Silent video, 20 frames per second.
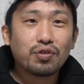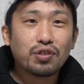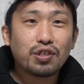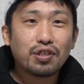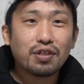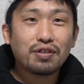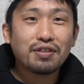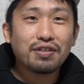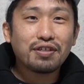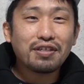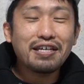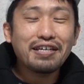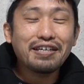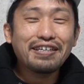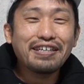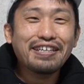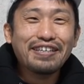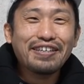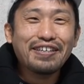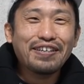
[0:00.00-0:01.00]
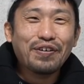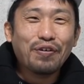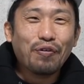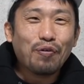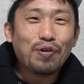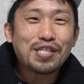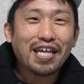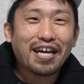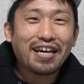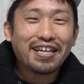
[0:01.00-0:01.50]
大
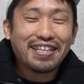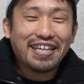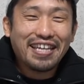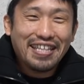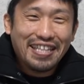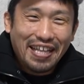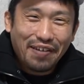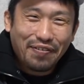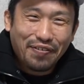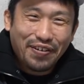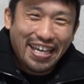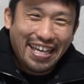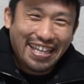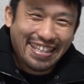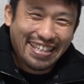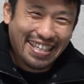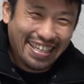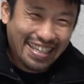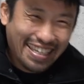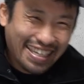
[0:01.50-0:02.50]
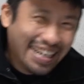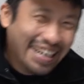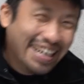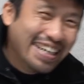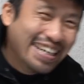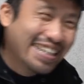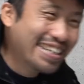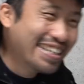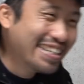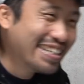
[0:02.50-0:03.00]
阪店名古屋っ
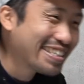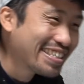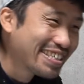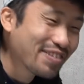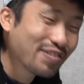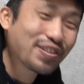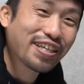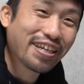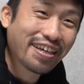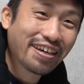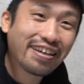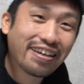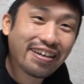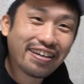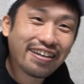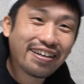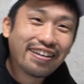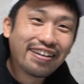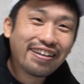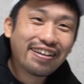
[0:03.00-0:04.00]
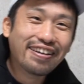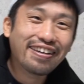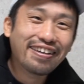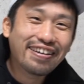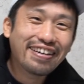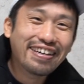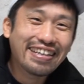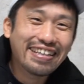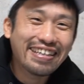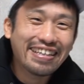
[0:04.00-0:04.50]
て広瀬いや
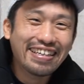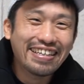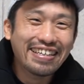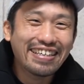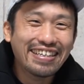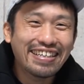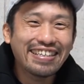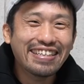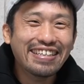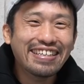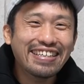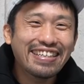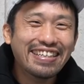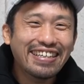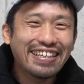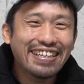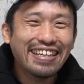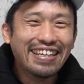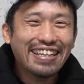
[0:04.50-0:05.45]
そうね